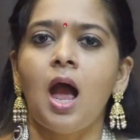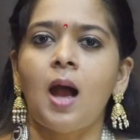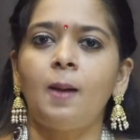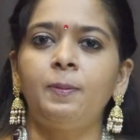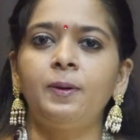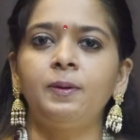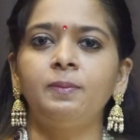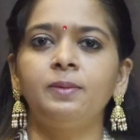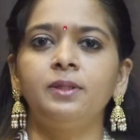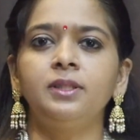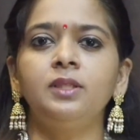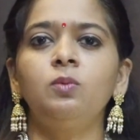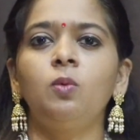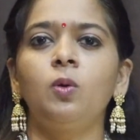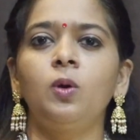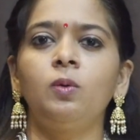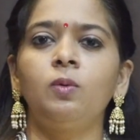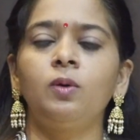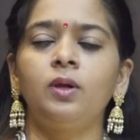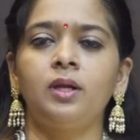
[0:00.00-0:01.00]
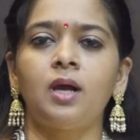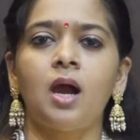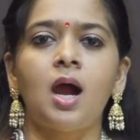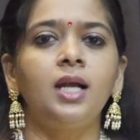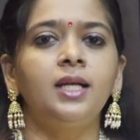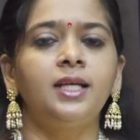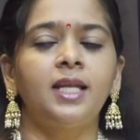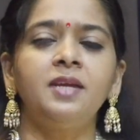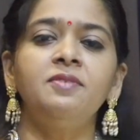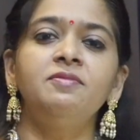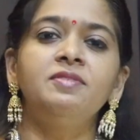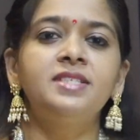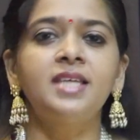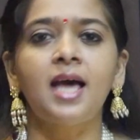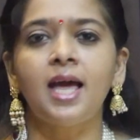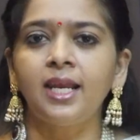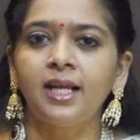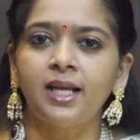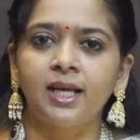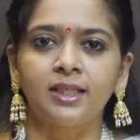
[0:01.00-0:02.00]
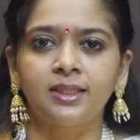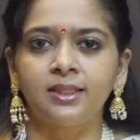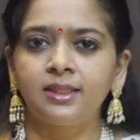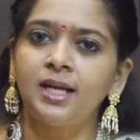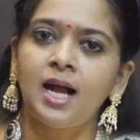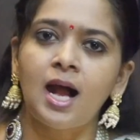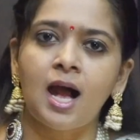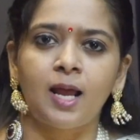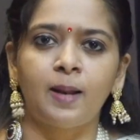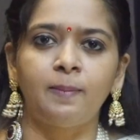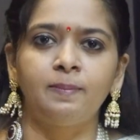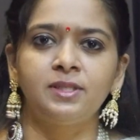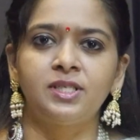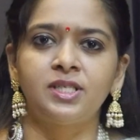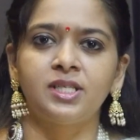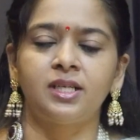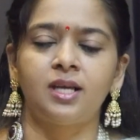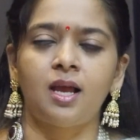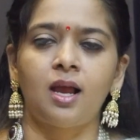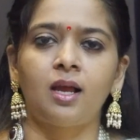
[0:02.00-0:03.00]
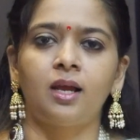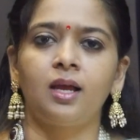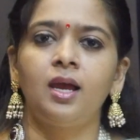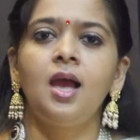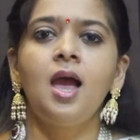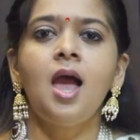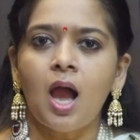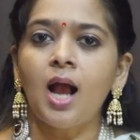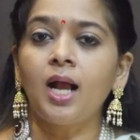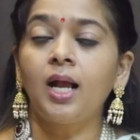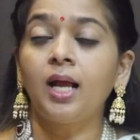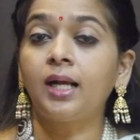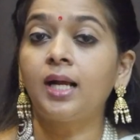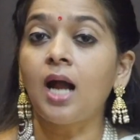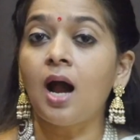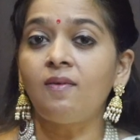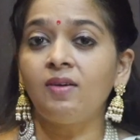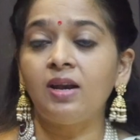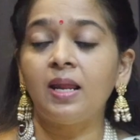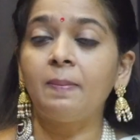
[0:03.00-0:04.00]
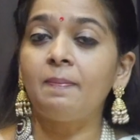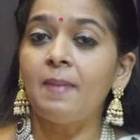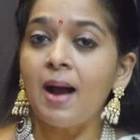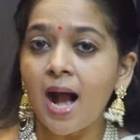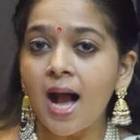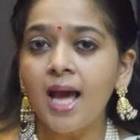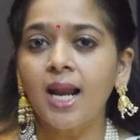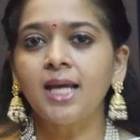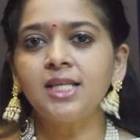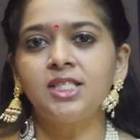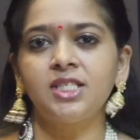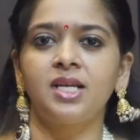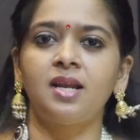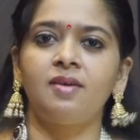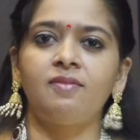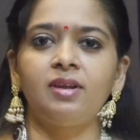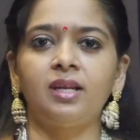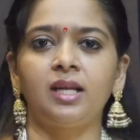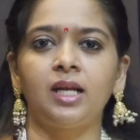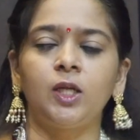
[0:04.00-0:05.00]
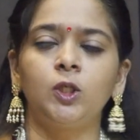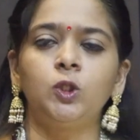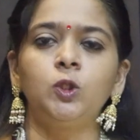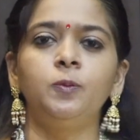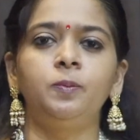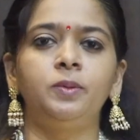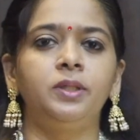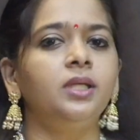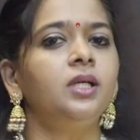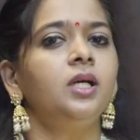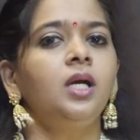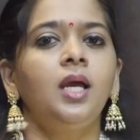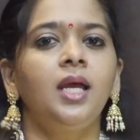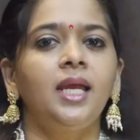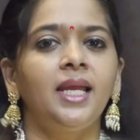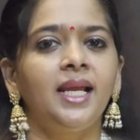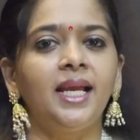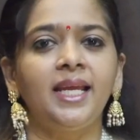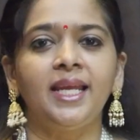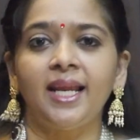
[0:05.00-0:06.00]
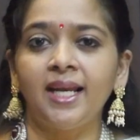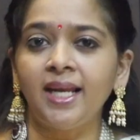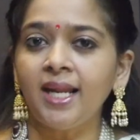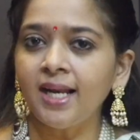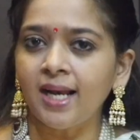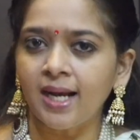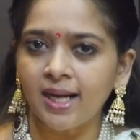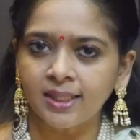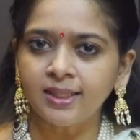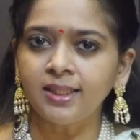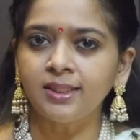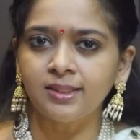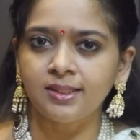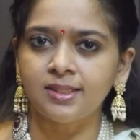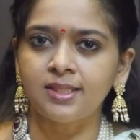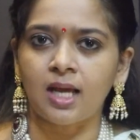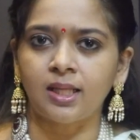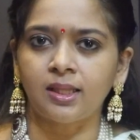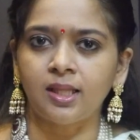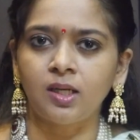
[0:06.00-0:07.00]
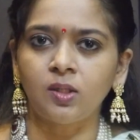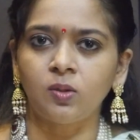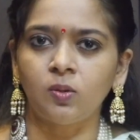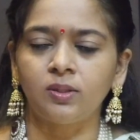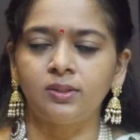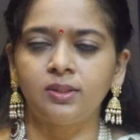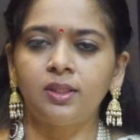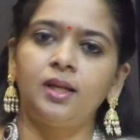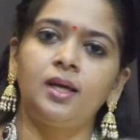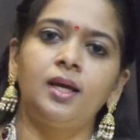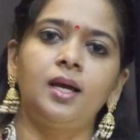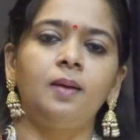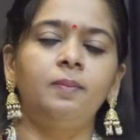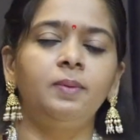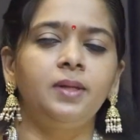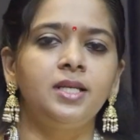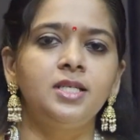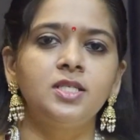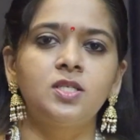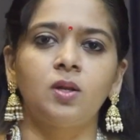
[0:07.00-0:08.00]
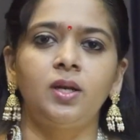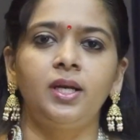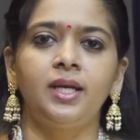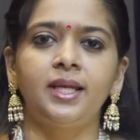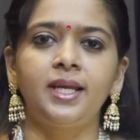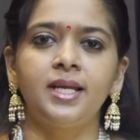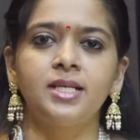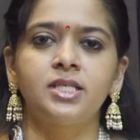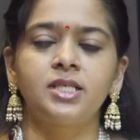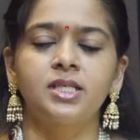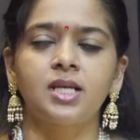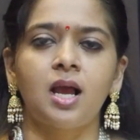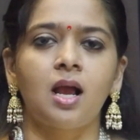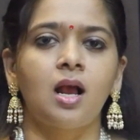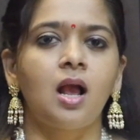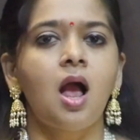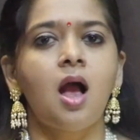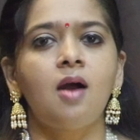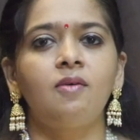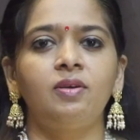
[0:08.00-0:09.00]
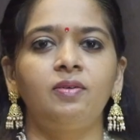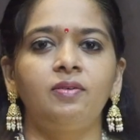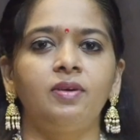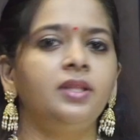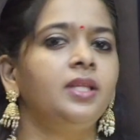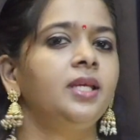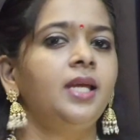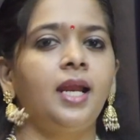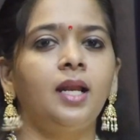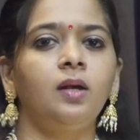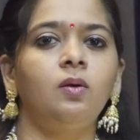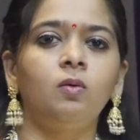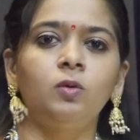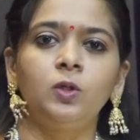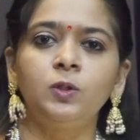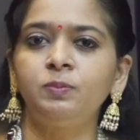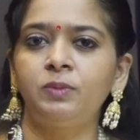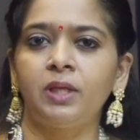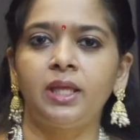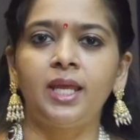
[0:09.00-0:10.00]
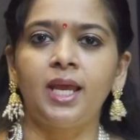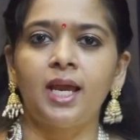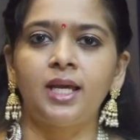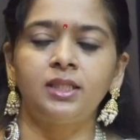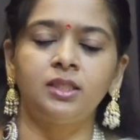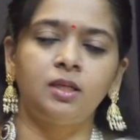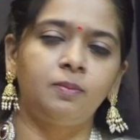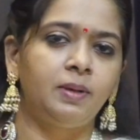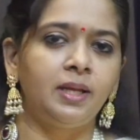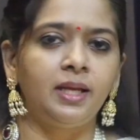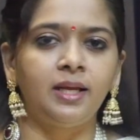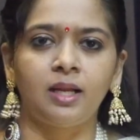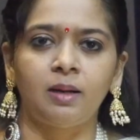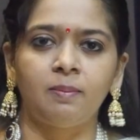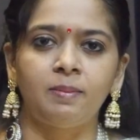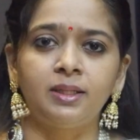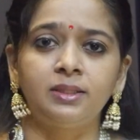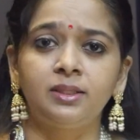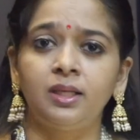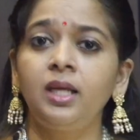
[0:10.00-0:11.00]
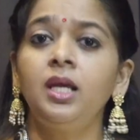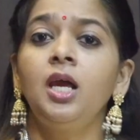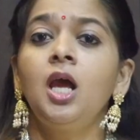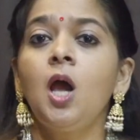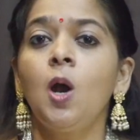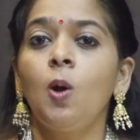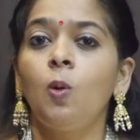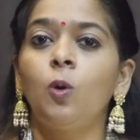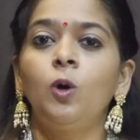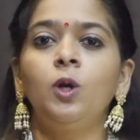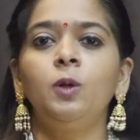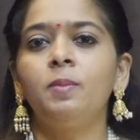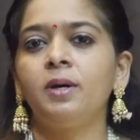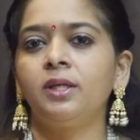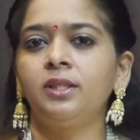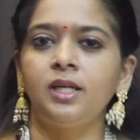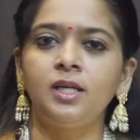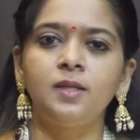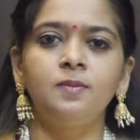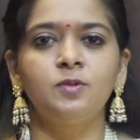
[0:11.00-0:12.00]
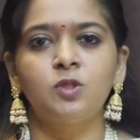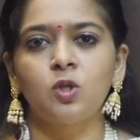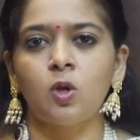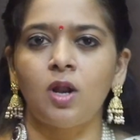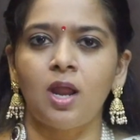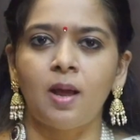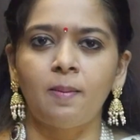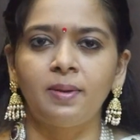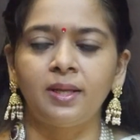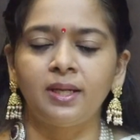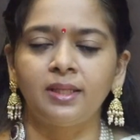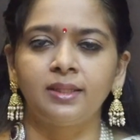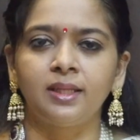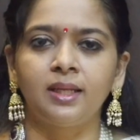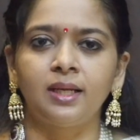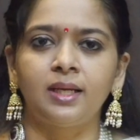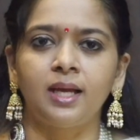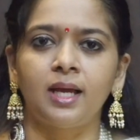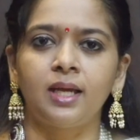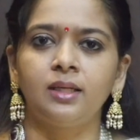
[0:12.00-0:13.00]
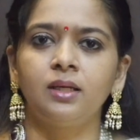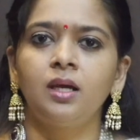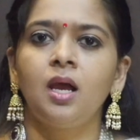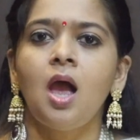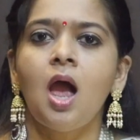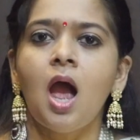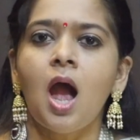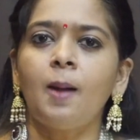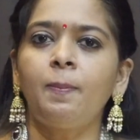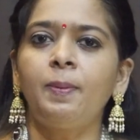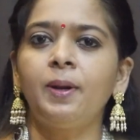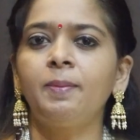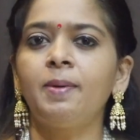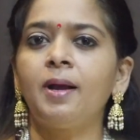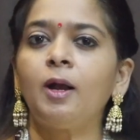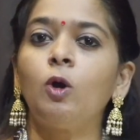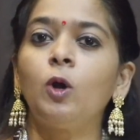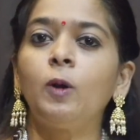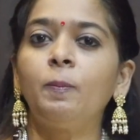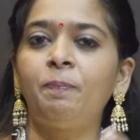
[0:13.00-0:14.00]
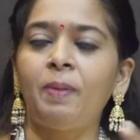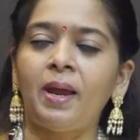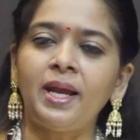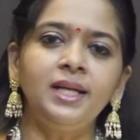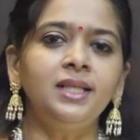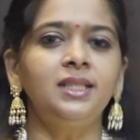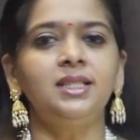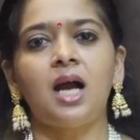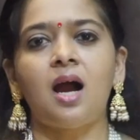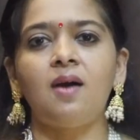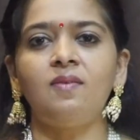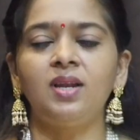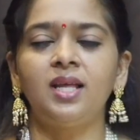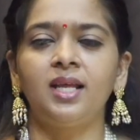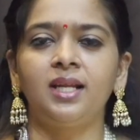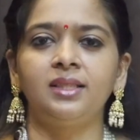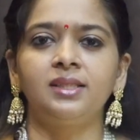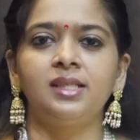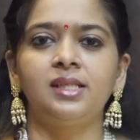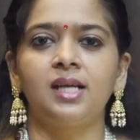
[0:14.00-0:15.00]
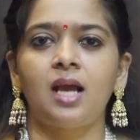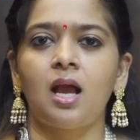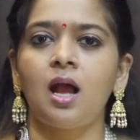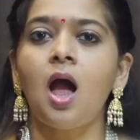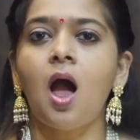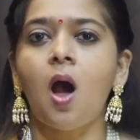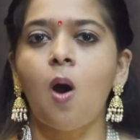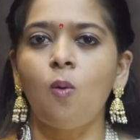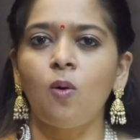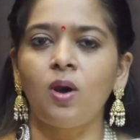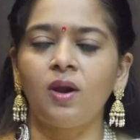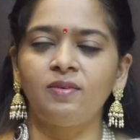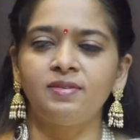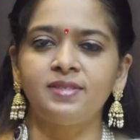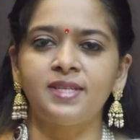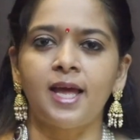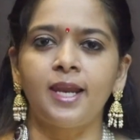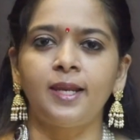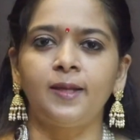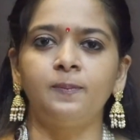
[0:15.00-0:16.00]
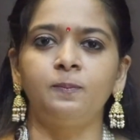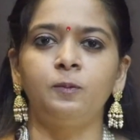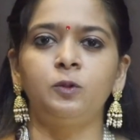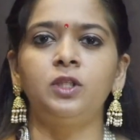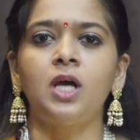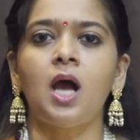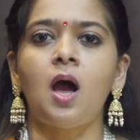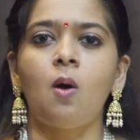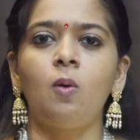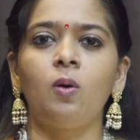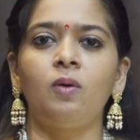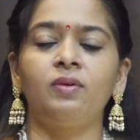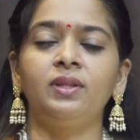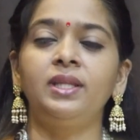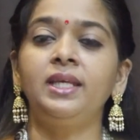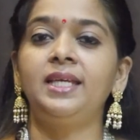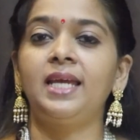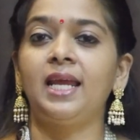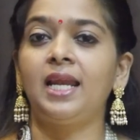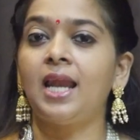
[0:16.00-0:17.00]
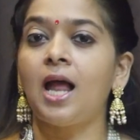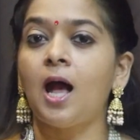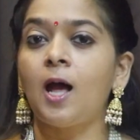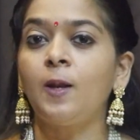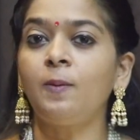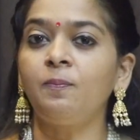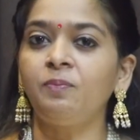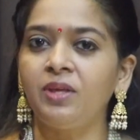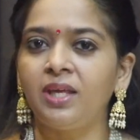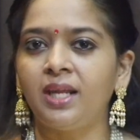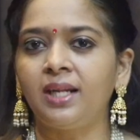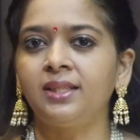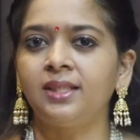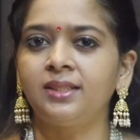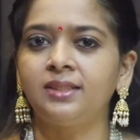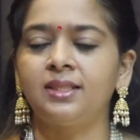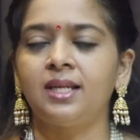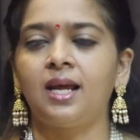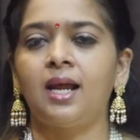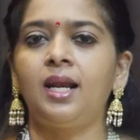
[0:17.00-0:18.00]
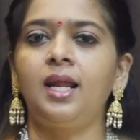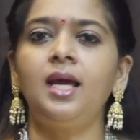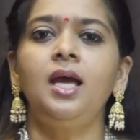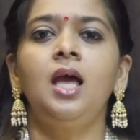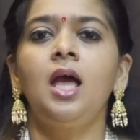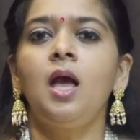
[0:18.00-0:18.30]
அப்புறம் வந்து ஒரு ஒரு ஆள்கிட்டையும் விசாரிக்கிறதுக்கு ஆரம்பிச்சிருக்காங்க அங்கே காவலர் மகாராஜன் அவர்களை கூப்பிட்டு இங்கே என்ன நடந்தது சாத்தான் குளத்தில் அப்படின்னு சொல்லிட்டு கேட்டிருக்காங்க அவர் வந்து எனக்கு ஒன்றும் தெரியாது அப்படிங்கிற மாதிரி ஒரு பதிலும் சொல்லாமல் இருந்திருக்காரு அப்புறம் அங்கே ஒரு பெண் காவலர் இருந்திருக்காங்க அவங்கள விசாரிக்கும் போது அவங்க வந்து எல்லாரும் இருந்ததுனால